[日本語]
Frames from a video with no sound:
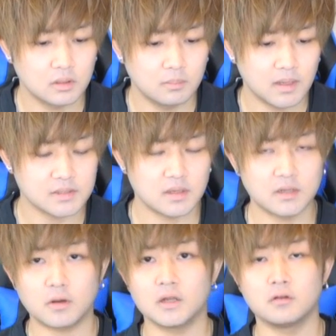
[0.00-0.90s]
まあ、
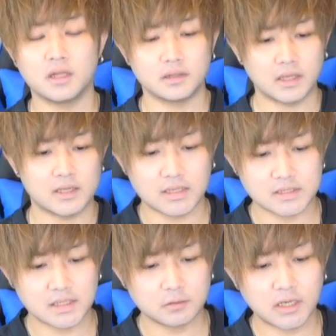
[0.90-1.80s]
スライド可能なんで、
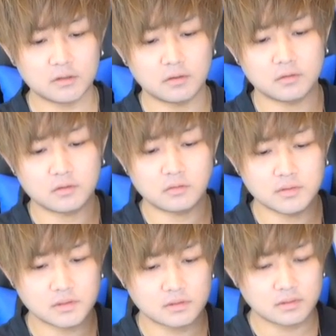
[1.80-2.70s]
アスナ&キートで運曲を
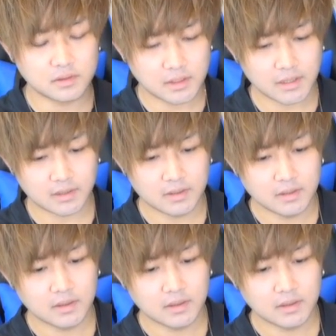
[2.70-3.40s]
作って、